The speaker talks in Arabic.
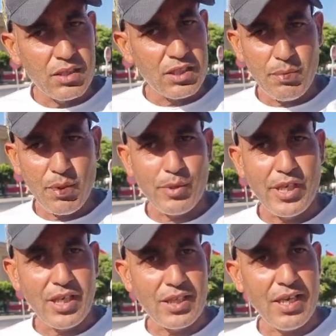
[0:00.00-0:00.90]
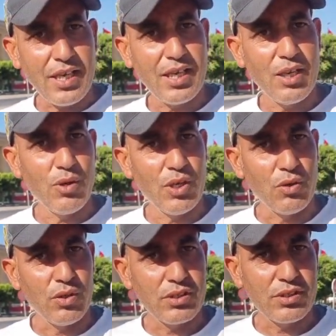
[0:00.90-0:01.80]
دابا ممكن لا طلاق لا
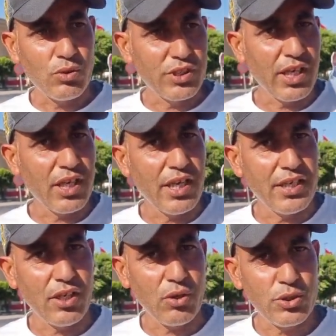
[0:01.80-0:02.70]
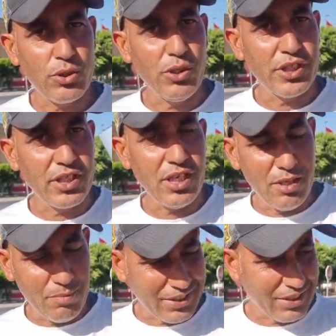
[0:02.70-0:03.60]
والو كدير آه. لها انا هي
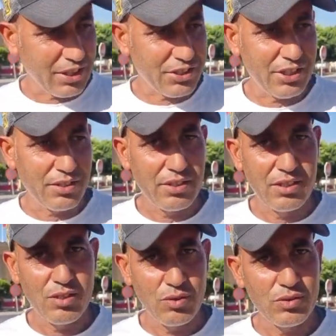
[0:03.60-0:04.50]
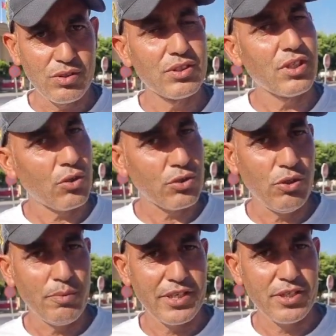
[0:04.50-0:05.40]
ديال ما ترجعش رجوع البيت الزوجيه
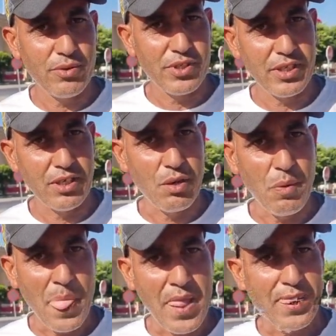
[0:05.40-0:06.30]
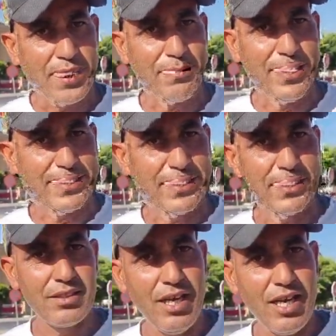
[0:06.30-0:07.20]
الرجوع البيت الزوجيه آه. اربع
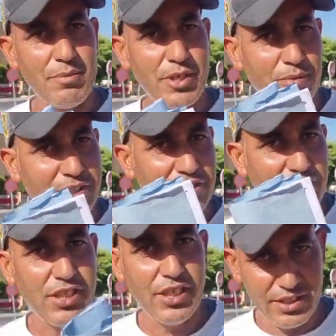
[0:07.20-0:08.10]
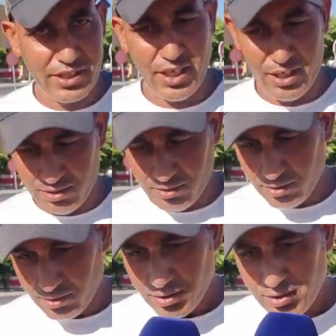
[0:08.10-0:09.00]
سنين عامين ما تجيش عندي كاع
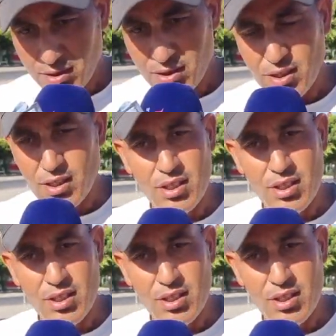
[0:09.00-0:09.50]
آه.